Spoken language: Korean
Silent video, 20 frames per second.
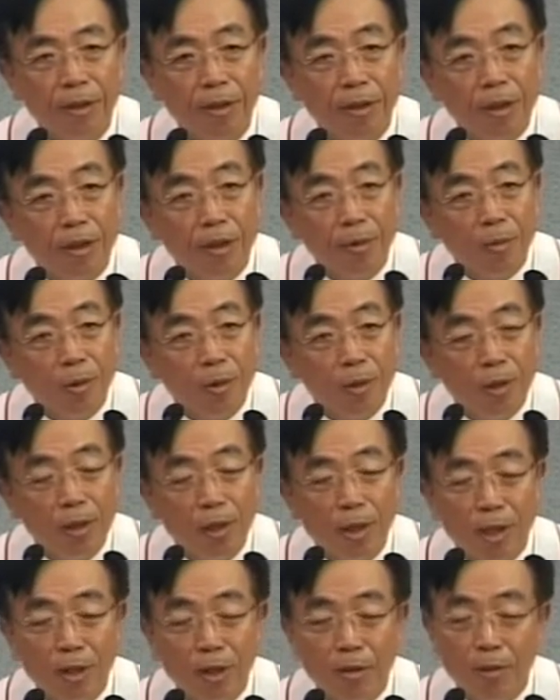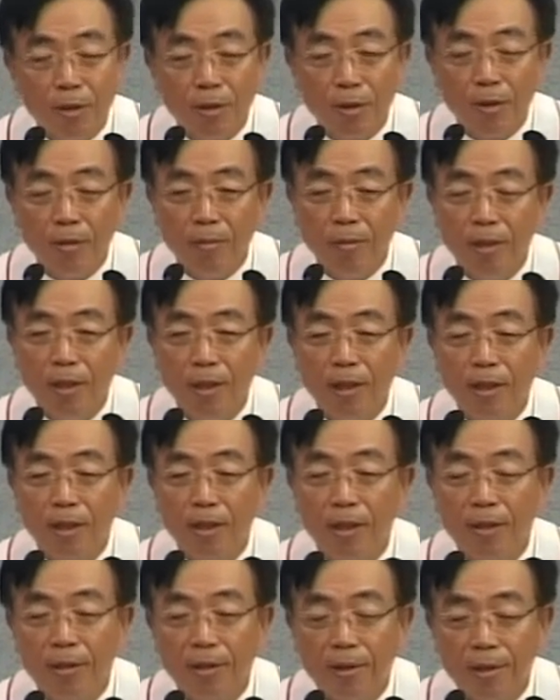그러면 오늘 이 아침에
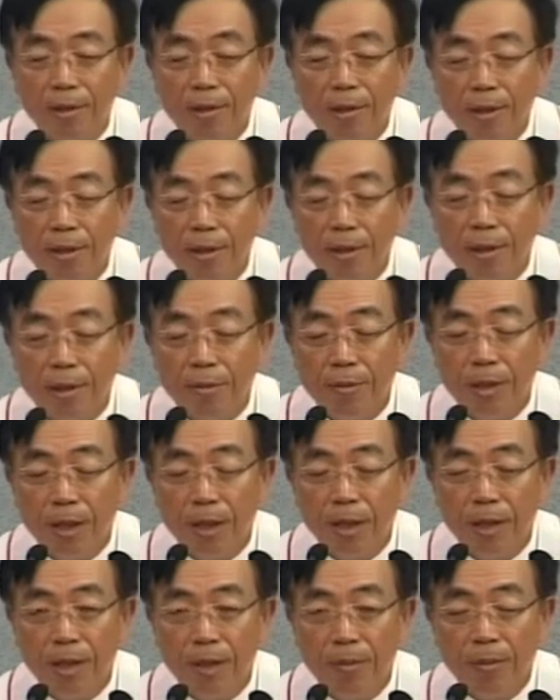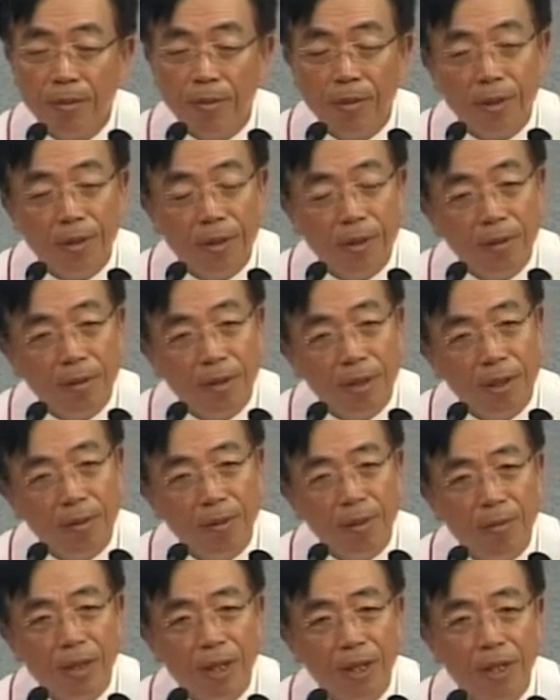선명하게 십자가에
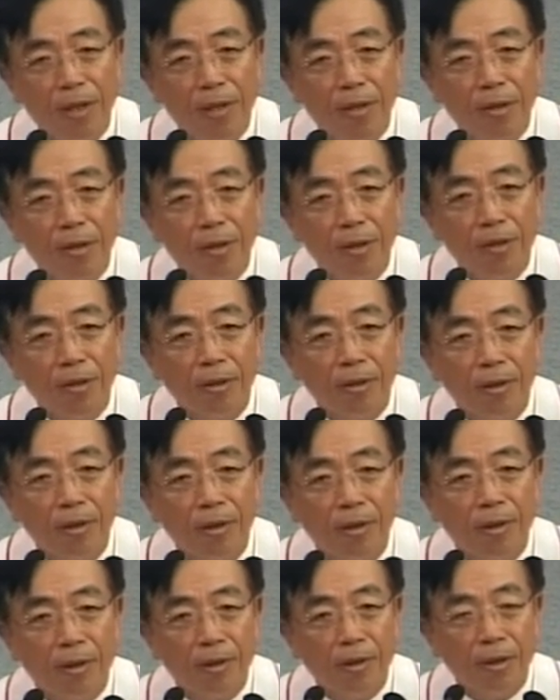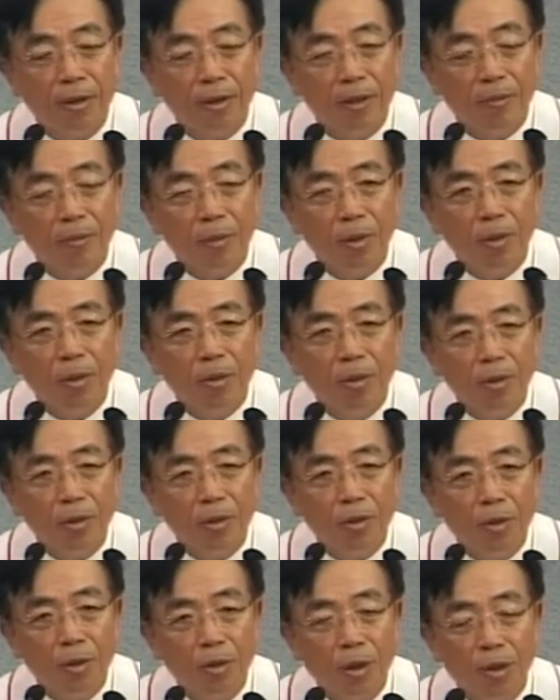이미 매달려서 모든
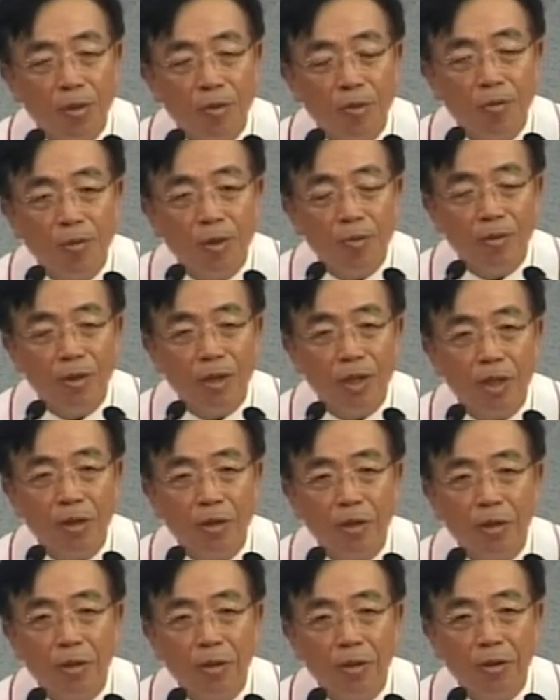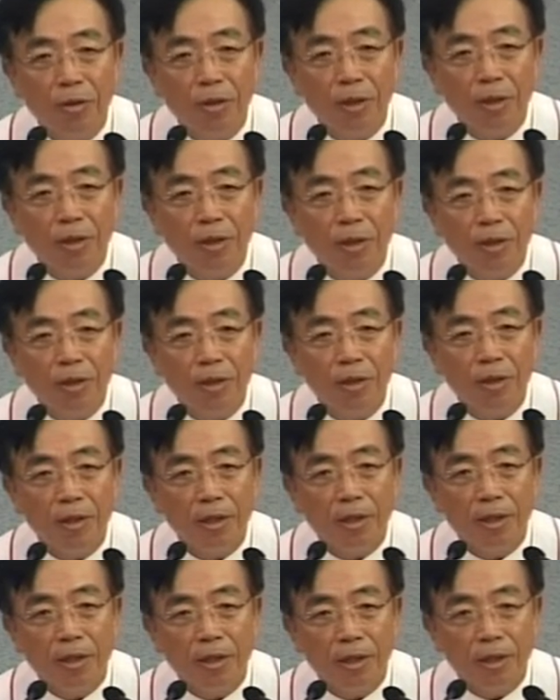죄와 죽음의 문제가 처리되어 있는
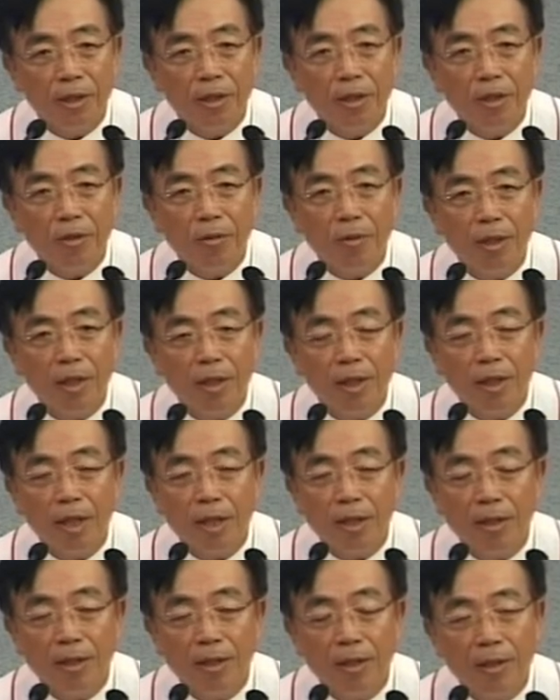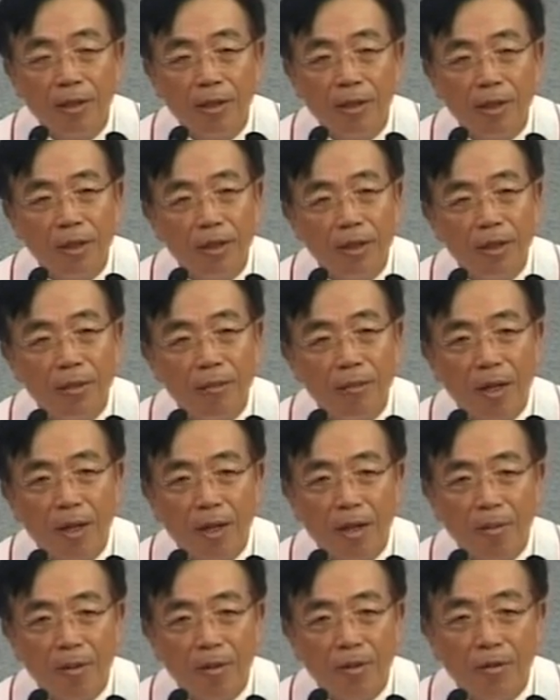그리스도 안에 나를
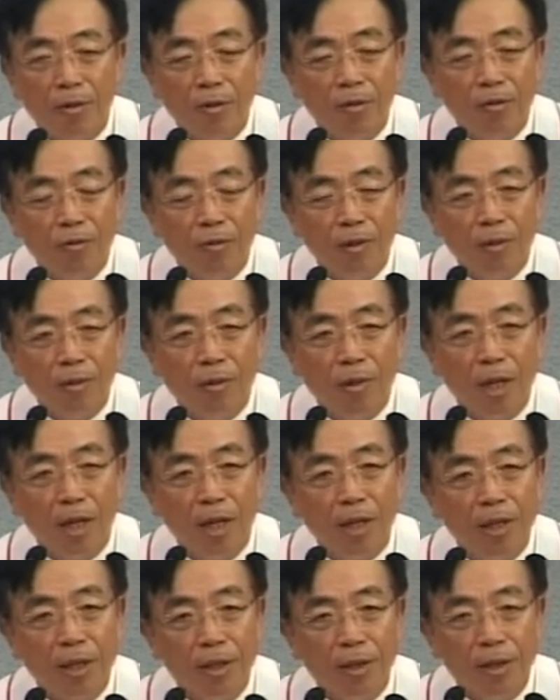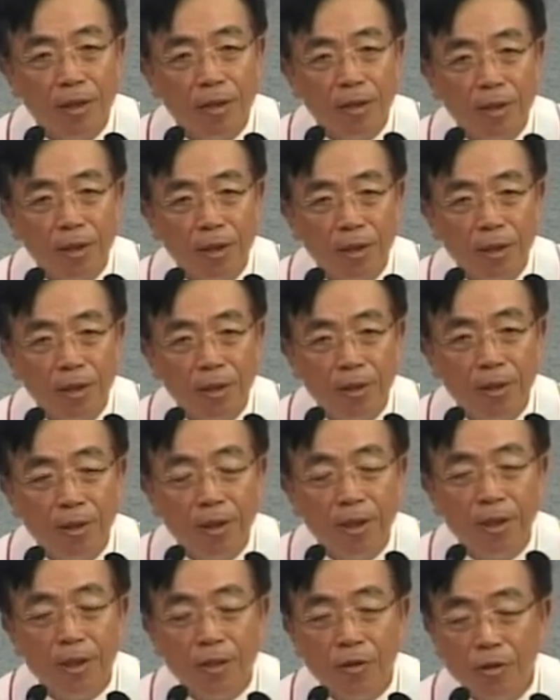바라볼 수 있는 눈이 활짝 열리시기를
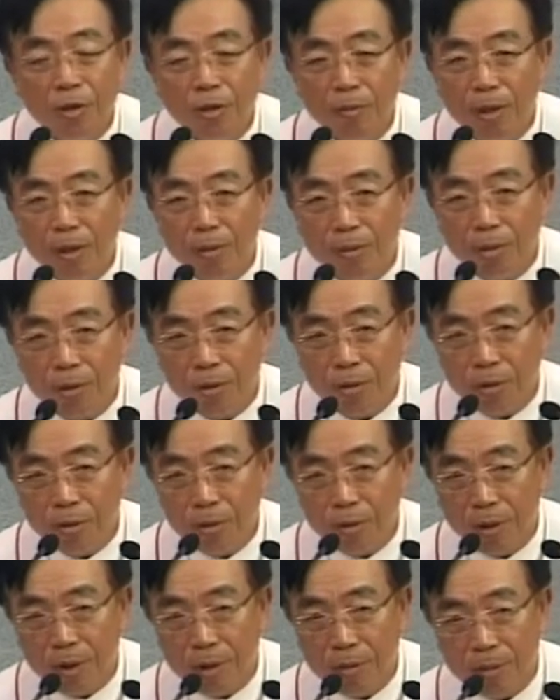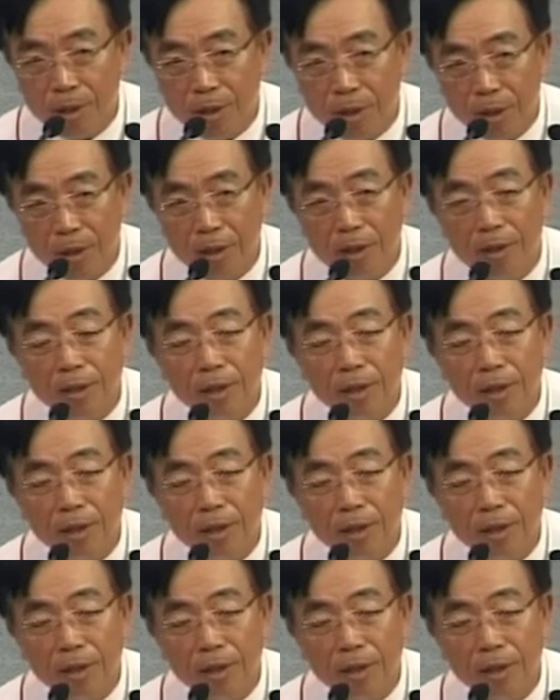주님의 이름으로 축원합니다.